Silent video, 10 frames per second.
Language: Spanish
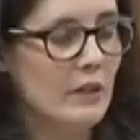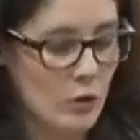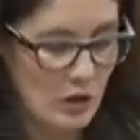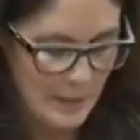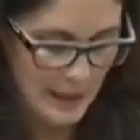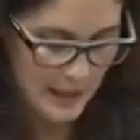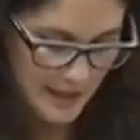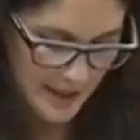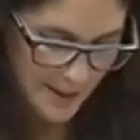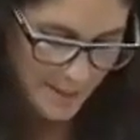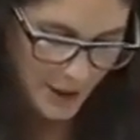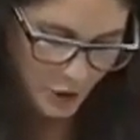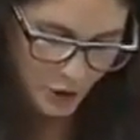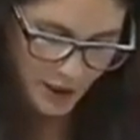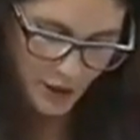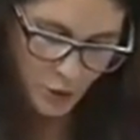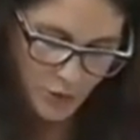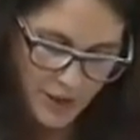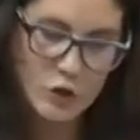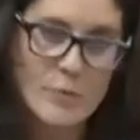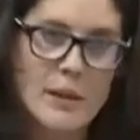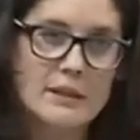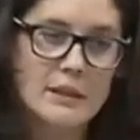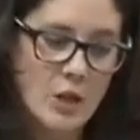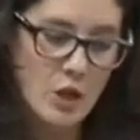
de otra manera, valora un año más